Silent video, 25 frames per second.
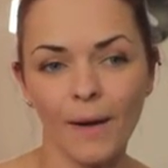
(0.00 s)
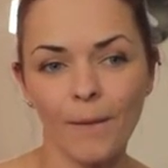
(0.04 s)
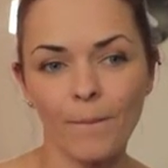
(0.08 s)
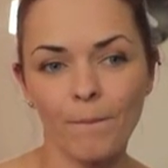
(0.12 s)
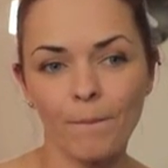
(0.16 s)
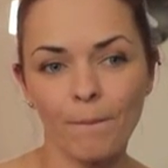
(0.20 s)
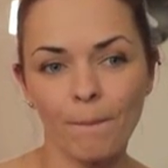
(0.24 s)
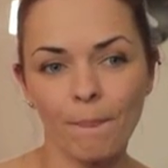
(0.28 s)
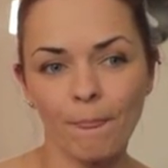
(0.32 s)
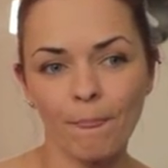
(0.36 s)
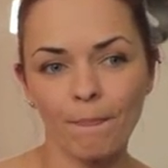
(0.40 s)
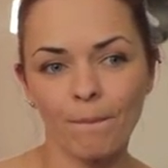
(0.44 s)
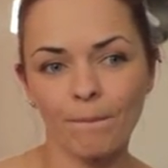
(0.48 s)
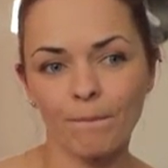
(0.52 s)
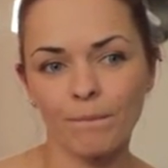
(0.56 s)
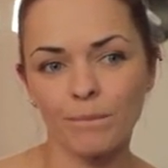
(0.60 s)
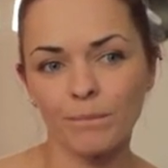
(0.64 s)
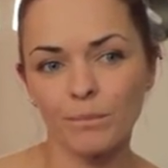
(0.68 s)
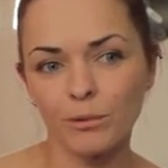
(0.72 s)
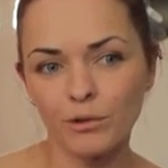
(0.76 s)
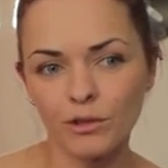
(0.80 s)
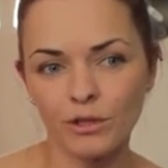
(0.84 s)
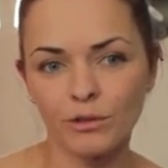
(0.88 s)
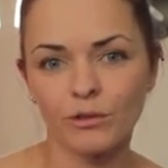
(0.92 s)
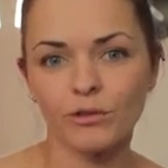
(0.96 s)
Mm,
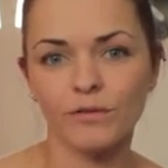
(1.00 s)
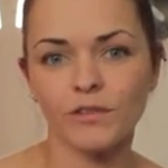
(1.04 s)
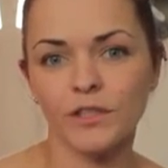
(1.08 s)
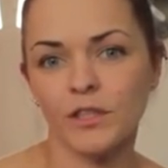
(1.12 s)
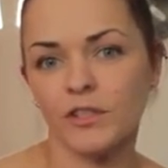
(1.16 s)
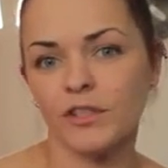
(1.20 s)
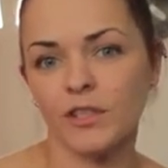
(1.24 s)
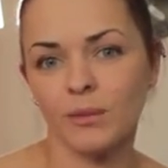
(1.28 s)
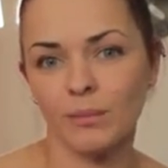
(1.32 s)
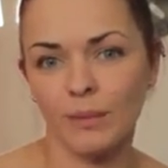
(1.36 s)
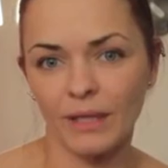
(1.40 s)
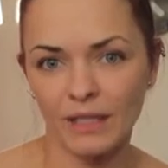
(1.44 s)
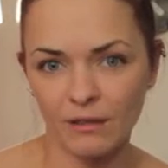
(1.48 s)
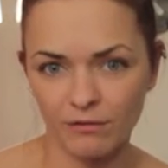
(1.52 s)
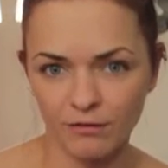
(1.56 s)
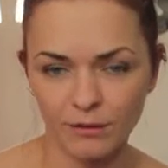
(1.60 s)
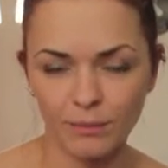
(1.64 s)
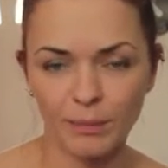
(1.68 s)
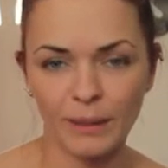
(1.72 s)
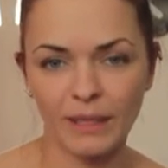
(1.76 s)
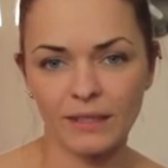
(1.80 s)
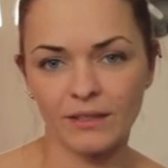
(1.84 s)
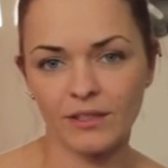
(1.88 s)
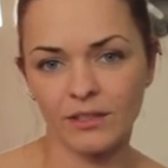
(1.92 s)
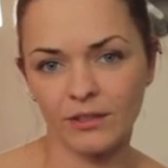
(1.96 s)
później oczywiście trzeba je
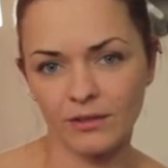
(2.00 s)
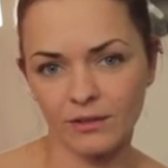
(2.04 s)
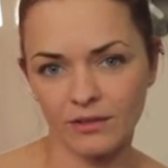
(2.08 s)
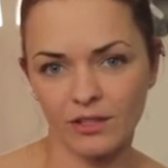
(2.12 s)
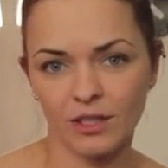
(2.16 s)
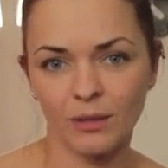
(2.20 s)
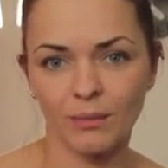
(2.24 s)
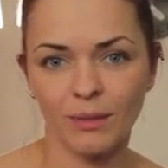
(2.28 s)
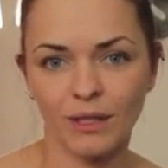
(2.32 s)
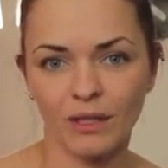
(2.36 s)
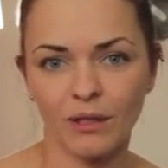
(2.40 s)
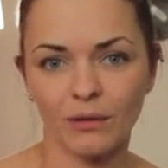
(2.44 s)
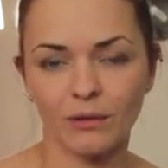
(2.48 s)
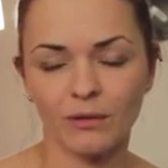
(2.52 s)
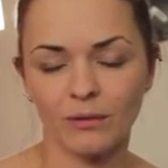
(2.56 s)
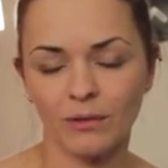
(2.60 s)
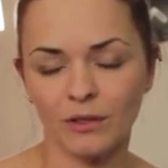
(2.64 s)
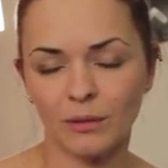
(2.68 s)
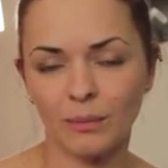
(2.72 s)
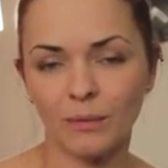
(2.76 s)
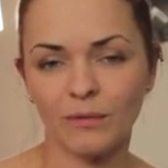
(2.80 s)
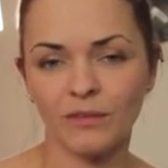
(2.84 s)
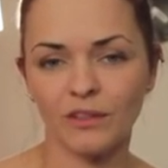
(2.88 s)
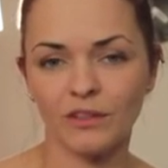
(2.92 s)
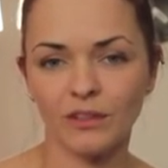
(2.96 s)
wyprać, trzeba je
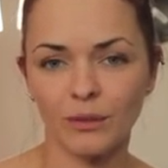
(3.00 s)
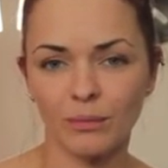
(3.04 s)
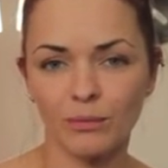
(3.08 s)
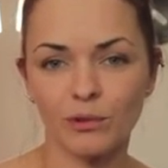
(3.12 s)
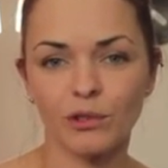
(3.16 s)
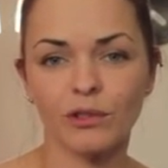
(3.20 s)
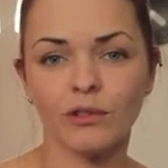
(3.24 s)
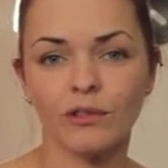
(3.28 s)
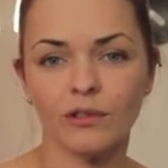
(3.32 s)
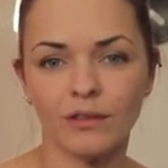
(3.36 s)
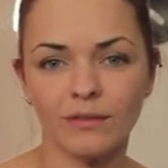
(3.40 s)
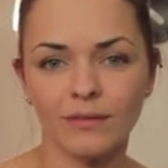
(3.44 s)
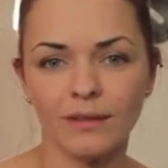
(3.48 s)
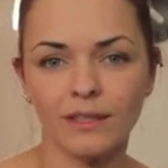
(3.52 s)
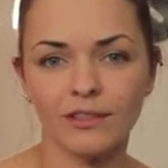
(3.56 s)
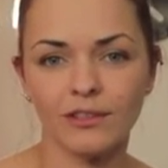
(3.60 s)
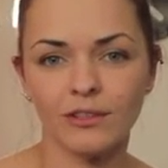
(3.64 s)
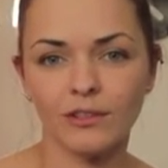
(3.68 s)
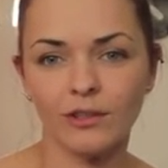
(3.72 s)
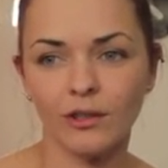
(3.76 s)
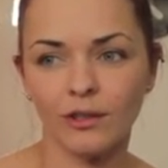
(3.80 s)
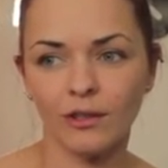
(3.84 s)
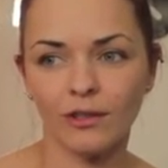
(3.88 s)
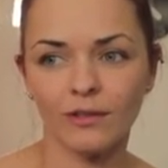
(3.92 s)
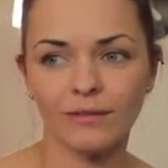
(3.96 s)
odpowiednio
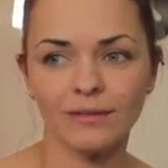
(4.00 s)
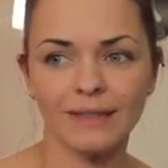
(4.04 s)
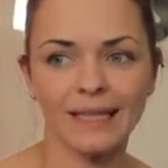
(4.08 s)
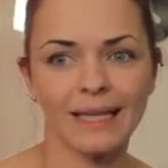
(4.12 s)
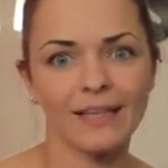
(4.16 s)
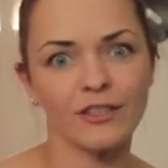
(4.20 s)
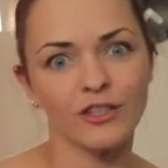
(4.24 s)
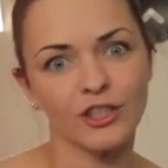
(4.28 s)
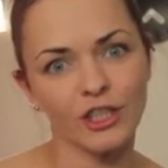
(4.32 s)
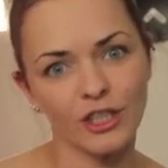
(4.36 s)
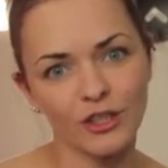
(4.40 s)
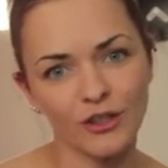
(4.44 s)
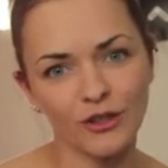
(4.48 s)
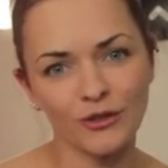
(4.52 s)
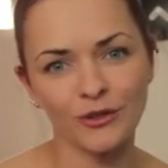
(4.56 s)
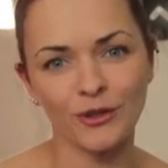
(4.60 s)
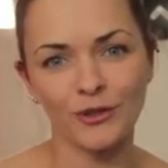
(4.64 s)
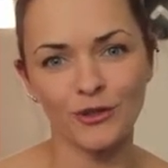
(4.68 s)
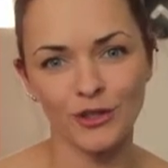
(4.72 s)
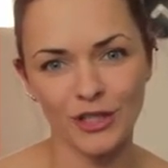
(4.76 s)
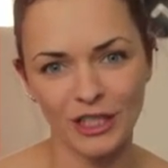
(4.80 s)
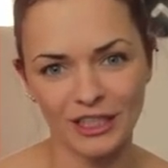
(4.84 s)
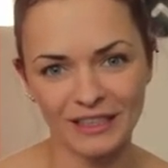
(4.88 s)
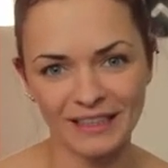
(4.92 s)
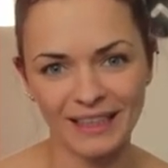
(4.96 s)
przygotować do dalszego
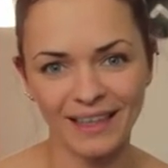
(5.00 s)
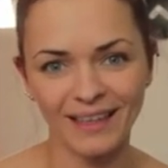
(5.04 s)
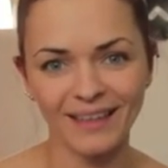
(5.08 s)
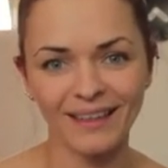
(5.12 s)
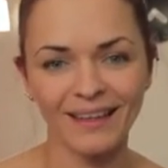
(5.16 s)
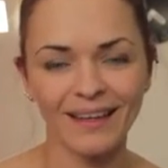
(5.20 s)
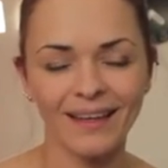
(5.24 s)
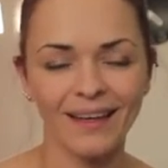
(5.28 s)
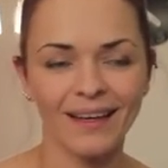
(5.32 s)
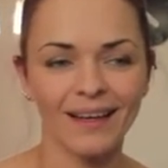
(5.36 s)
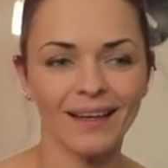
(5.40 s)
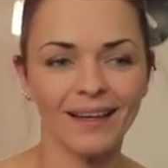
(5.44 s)
noszenia.